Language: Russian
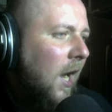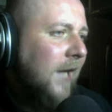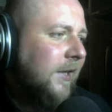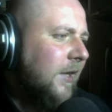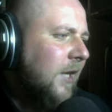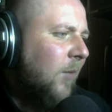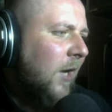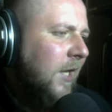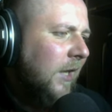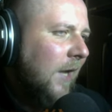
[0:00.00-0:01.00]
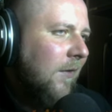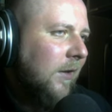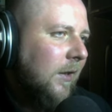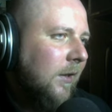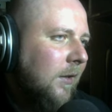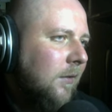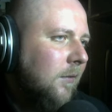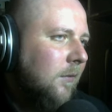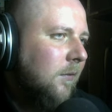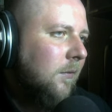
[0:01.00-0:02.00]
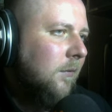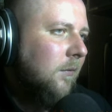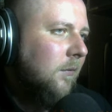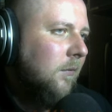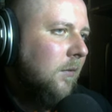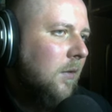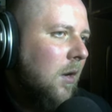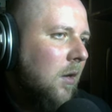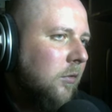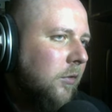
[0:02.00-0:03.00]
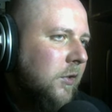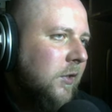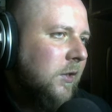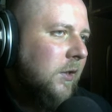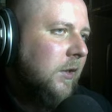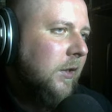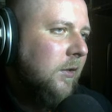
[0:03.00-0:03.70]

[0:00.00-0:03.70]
А, это одна броня, наверное. То есть, если